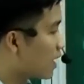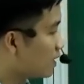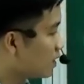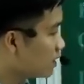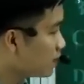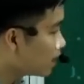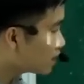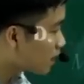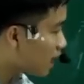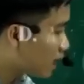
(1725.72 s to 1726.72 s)
này thì ý nghĩa
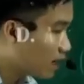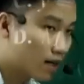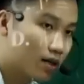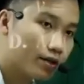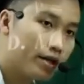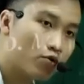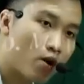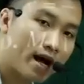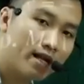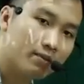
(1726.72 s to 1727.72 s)
tức là đi
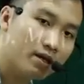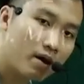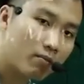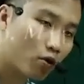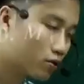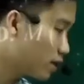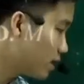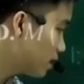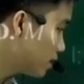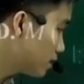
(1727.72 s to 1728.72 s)
qua điểm x bằng 1
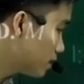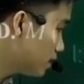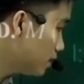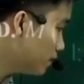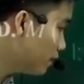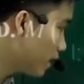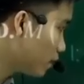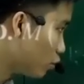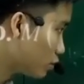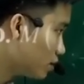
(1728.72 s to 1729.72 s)
này thì y phẩy
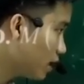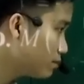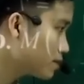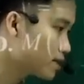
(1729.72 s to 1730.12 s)
đổi từ âm